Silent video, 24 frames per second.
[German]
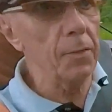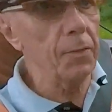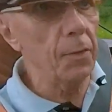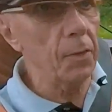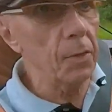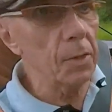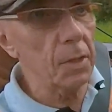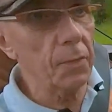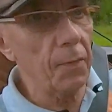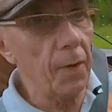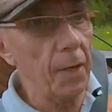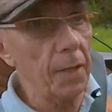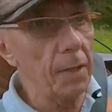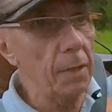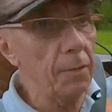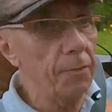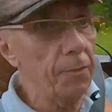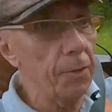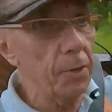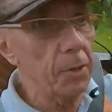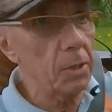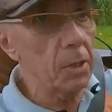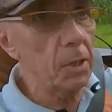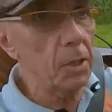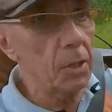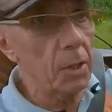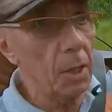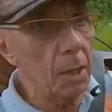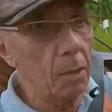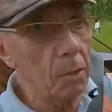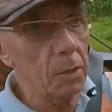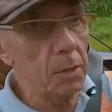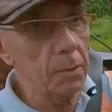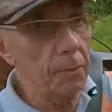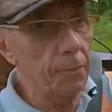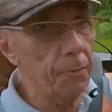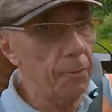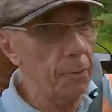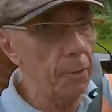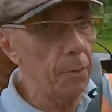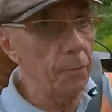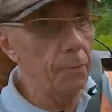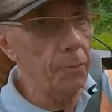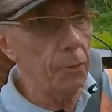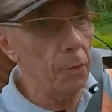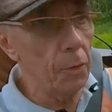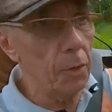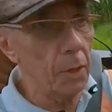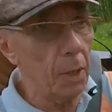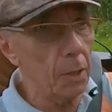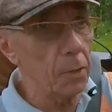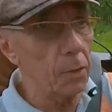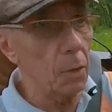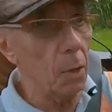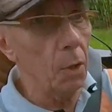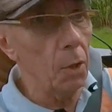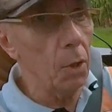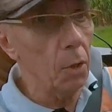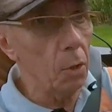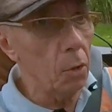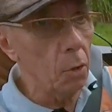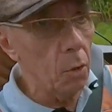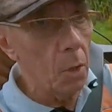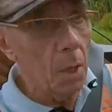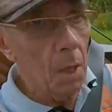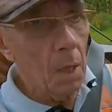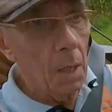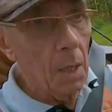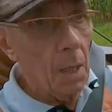von 42.500 Euro.